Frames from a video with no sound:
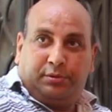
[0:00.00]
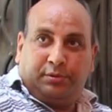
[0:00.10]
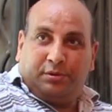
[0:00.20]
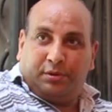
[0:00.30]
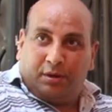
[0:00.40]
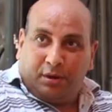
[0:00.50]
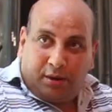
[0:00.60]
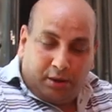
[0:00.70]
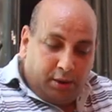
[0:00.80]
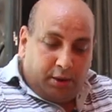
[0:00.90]
اللي انت
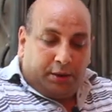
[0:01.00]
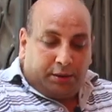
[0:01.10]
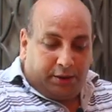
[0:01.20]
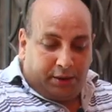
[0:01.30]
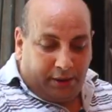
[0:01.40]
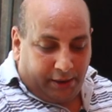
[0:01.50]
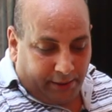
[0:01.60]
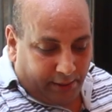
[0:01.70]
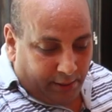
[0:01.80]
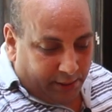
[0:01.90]
دي
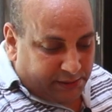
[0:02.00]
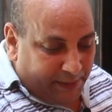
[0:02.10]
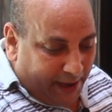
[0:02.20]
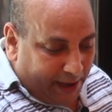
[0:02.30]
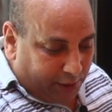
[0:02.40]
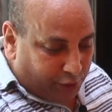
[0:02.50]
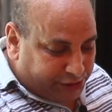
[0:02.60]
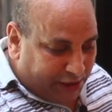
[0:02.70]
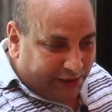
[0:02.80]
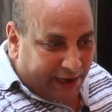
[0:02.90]
اسمها
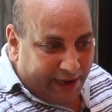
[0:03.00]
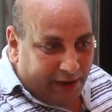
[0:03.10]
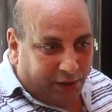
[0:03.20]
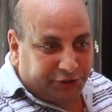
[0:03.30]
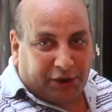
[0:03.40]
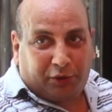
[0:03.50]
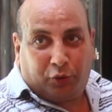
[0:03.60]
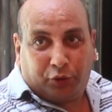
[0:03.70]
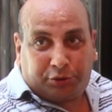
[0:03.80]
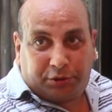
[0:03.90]
كوستريتايا
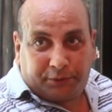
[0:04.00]
وانتراكوت